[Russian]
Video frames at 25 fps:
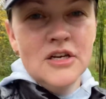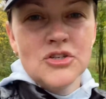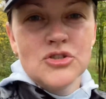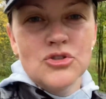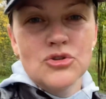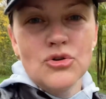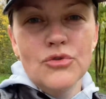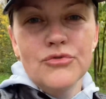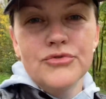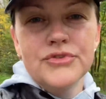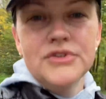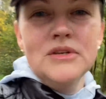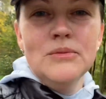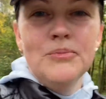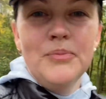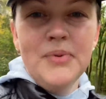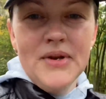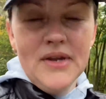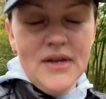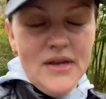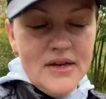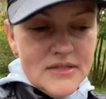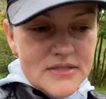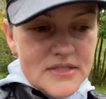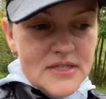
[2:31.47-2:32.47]
что в
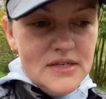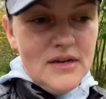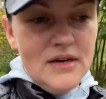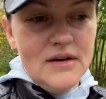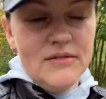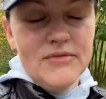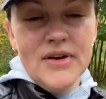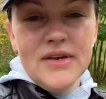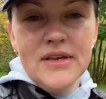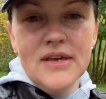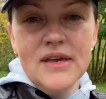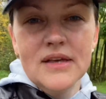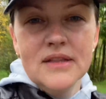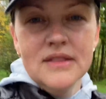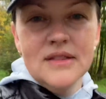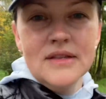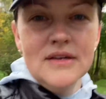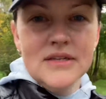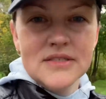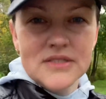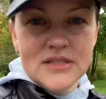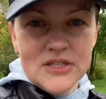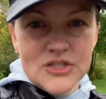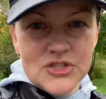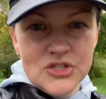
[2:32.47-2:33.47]
Днепре за
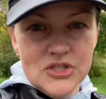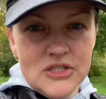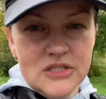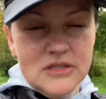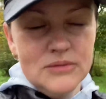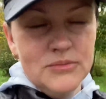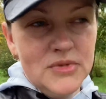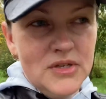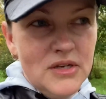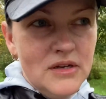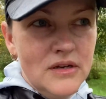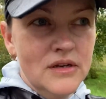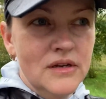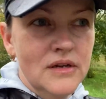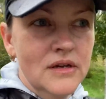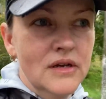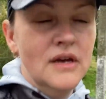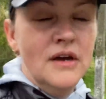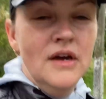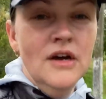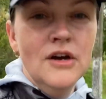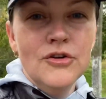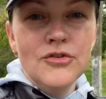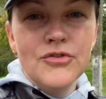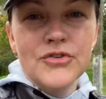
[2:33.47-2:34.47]
военные, скажите мне.
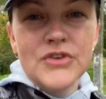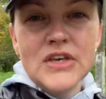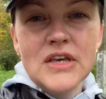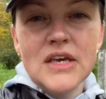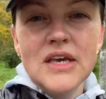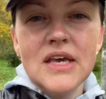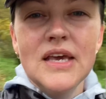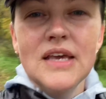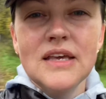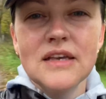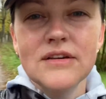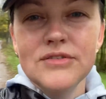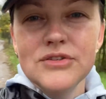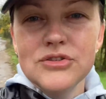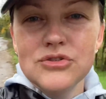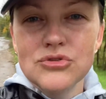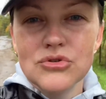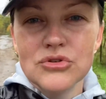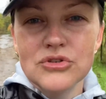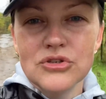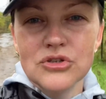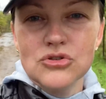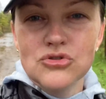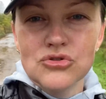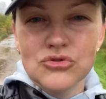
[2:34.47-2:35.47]
В Киеве
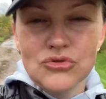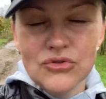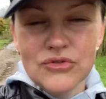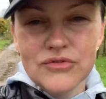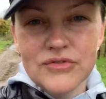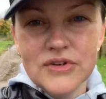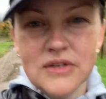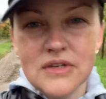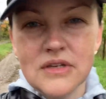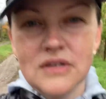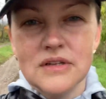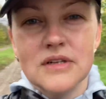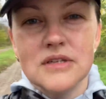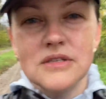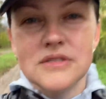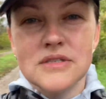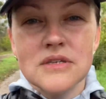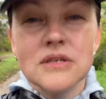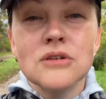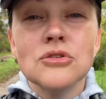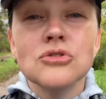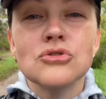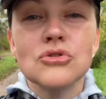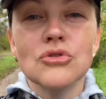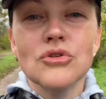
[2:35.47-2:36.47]
сегодня что творилось?
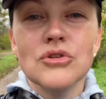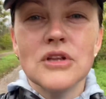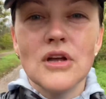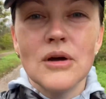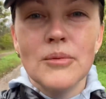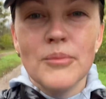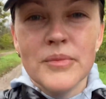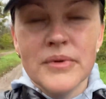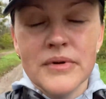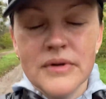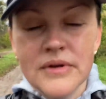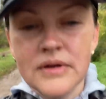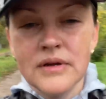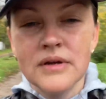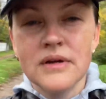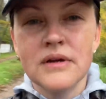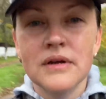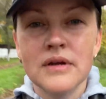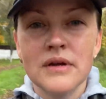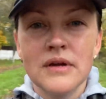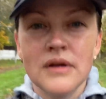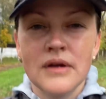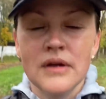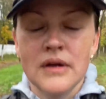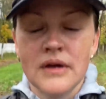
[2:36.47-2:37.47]
Что там?
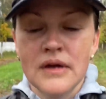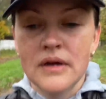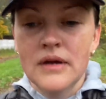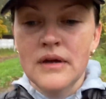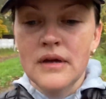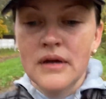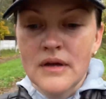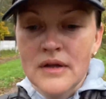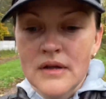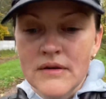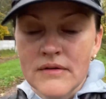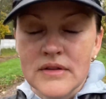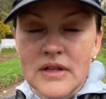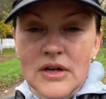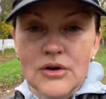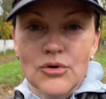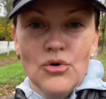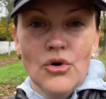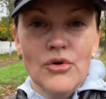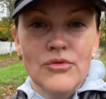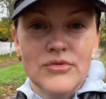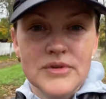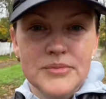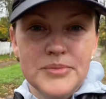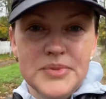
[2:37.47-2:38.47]
Торговый центр.
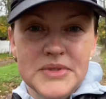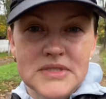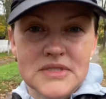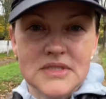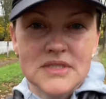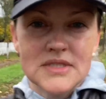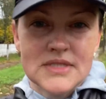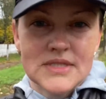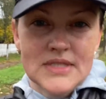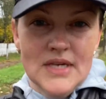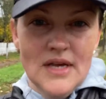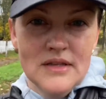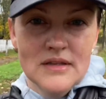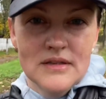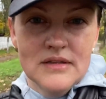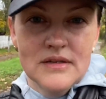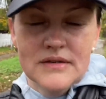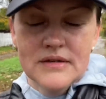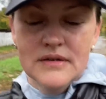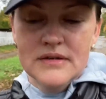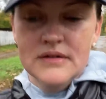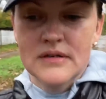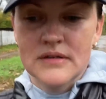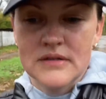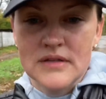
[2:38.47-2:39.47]
Торговый
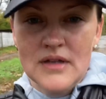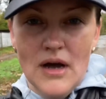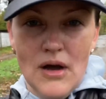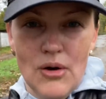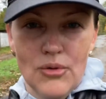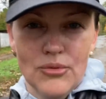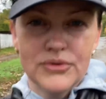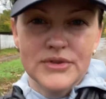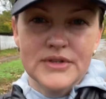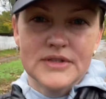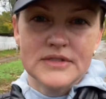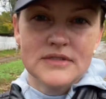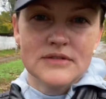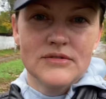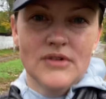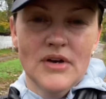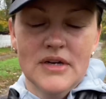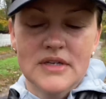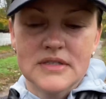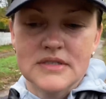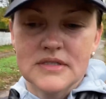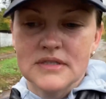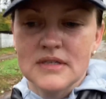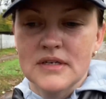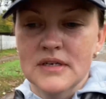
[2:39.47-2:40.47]
бизнес-центр Таун
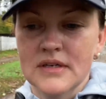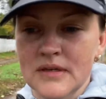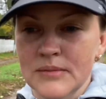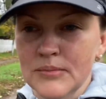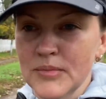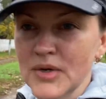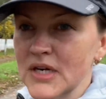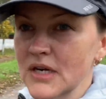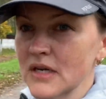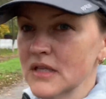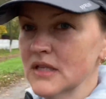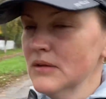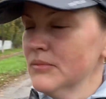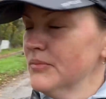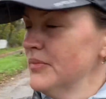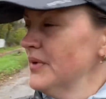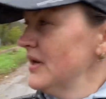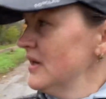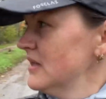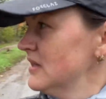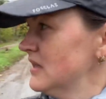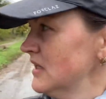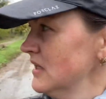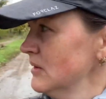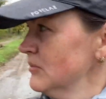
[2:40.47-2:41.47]
называется. Мы когда-то
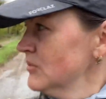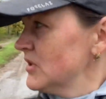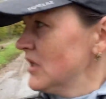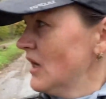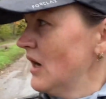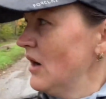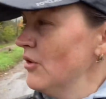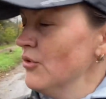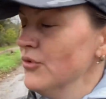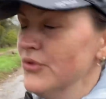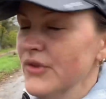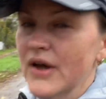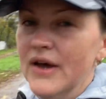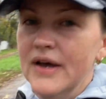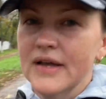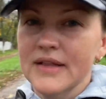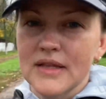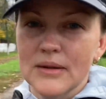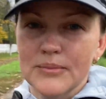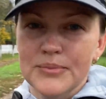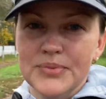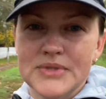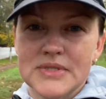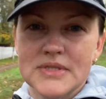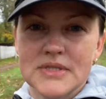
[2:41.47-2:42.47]
были Dream Таун, а
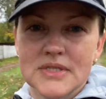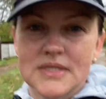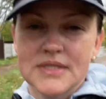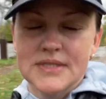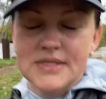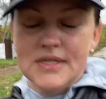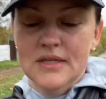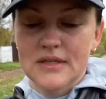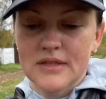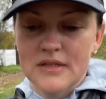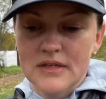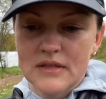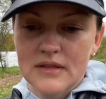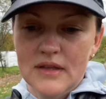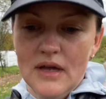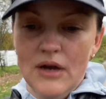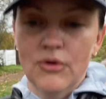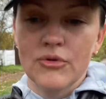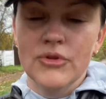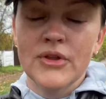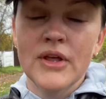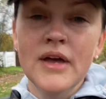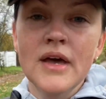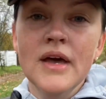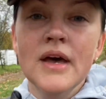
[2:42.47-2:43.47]
это бизнес-центр
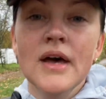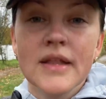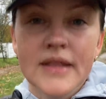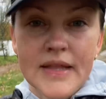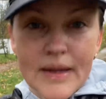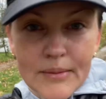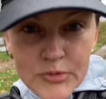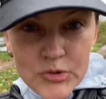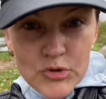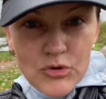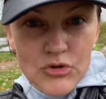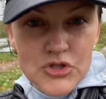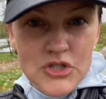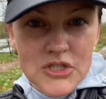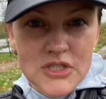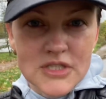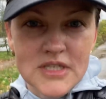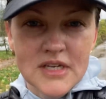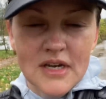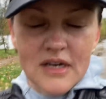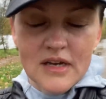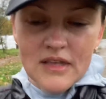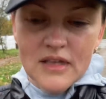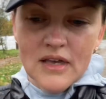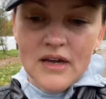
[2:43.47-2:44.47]
Таун. Там тоже
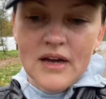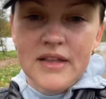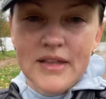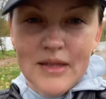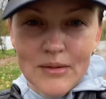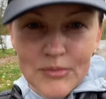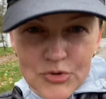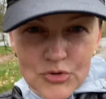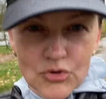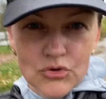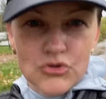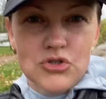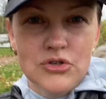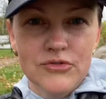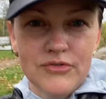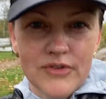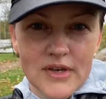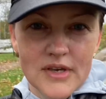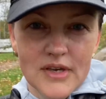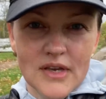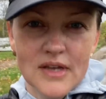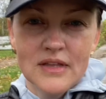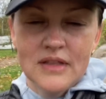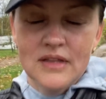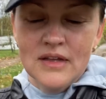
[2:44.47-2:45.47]
техника, там тоже
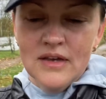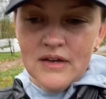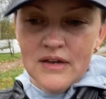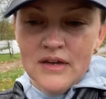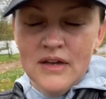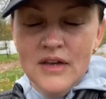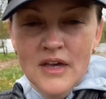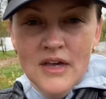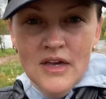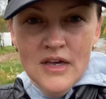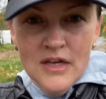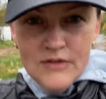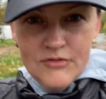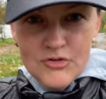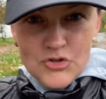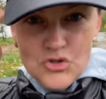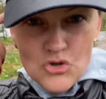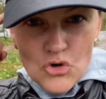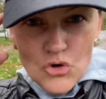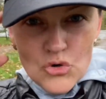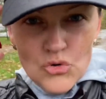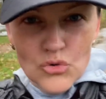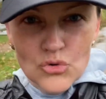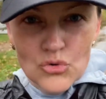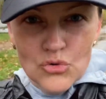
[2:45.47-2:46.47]
военные. Вы
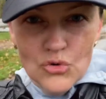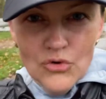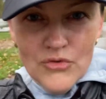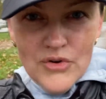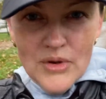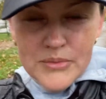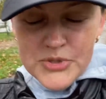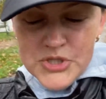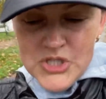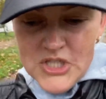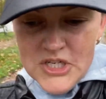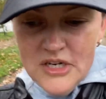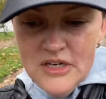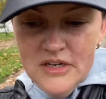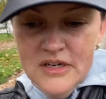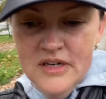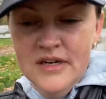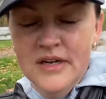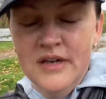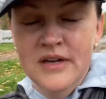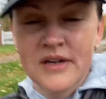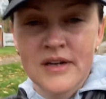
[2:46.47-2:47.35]
что, куку вообще?